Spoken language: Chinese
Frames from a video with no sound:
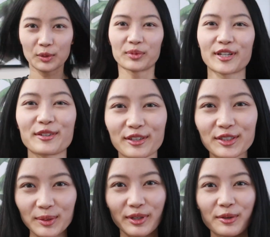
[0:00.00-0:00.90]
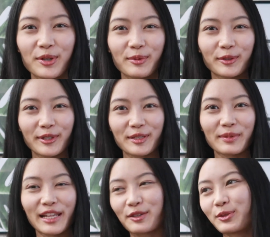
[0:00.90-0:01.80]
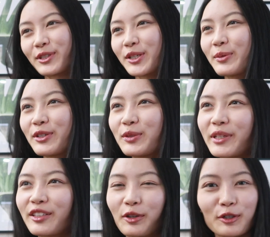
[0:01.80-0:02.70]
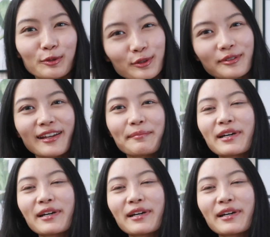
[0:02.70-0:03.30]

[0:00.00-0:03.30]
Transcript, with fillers: 不知道这个视频会不会对你们来说稍微有那么一点空洞